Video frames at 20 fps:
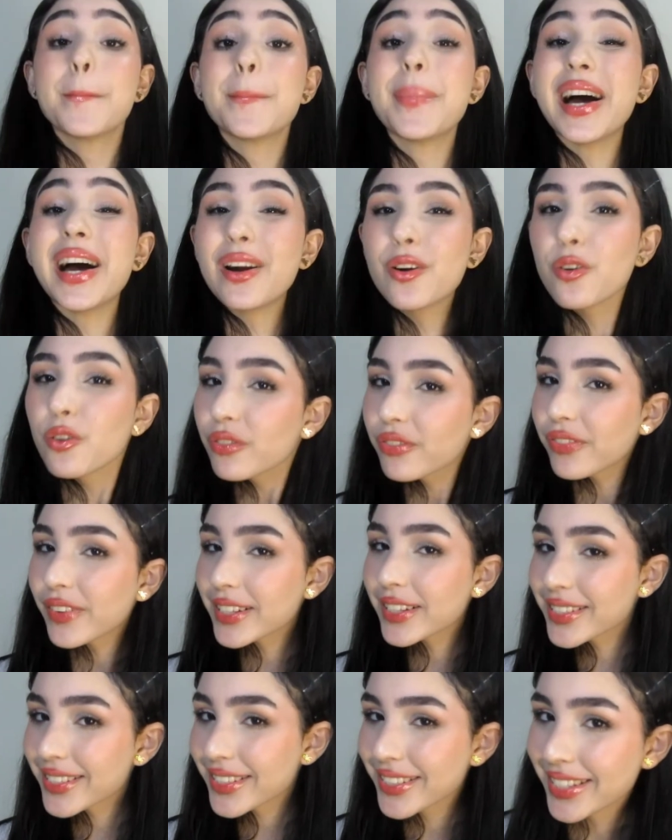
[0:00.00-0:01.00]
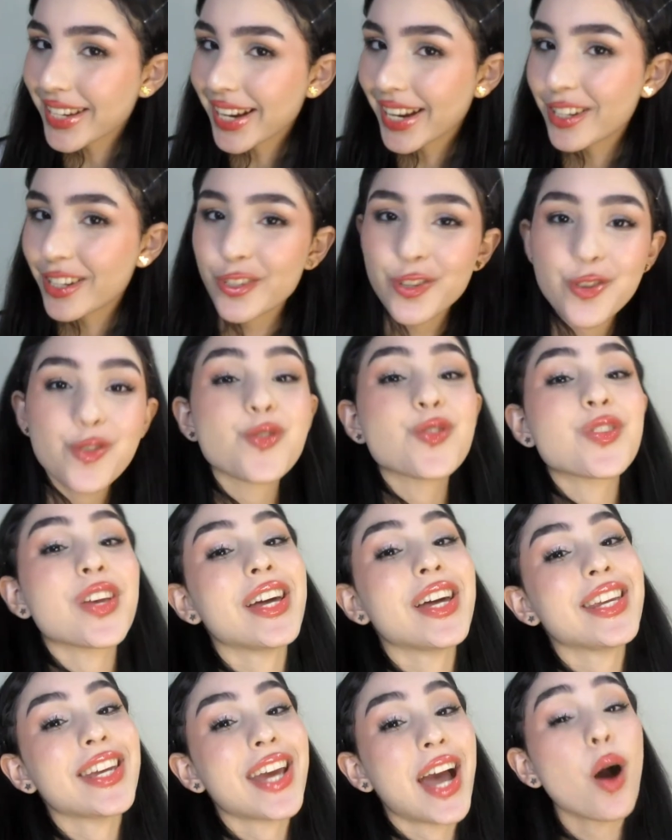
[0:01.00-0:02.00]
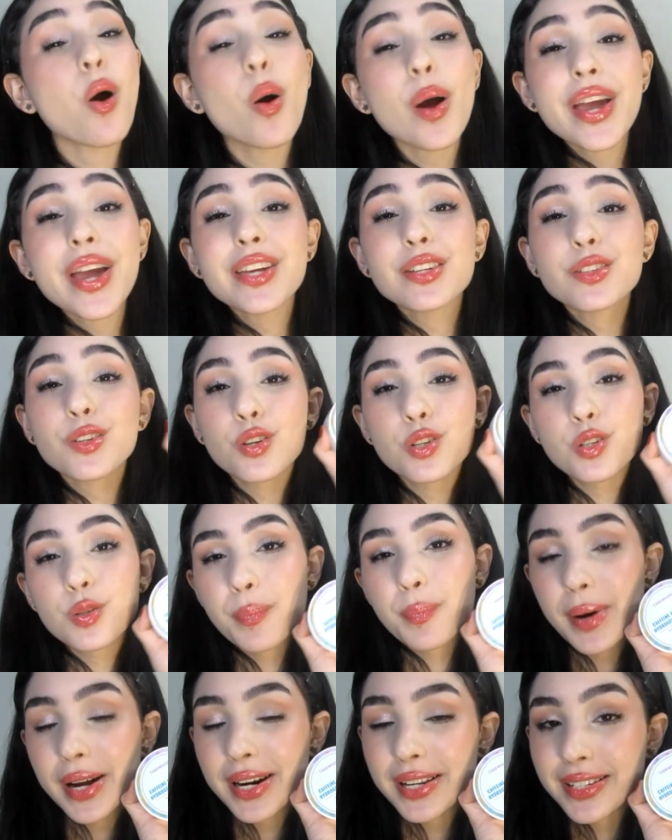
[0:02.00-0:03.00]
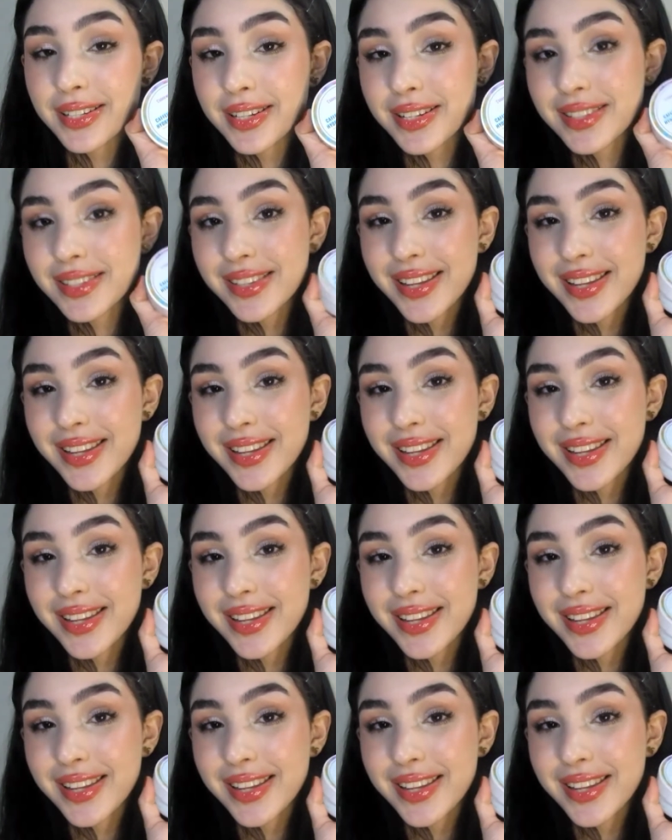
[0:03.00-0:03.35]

Para un facial yo usaría estos parches